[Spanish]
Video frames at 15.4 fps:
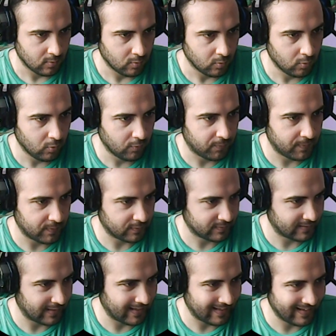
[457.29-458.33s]
Uf, pero
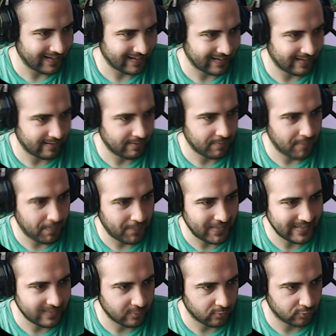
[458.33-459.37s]
está cada vez más
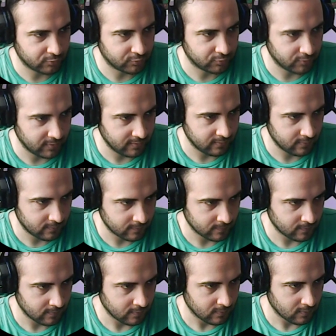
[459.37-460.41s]
peligroso, ¿eh?
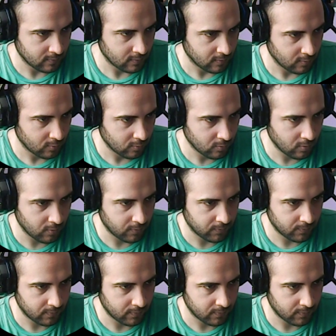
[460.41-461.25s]
Uf.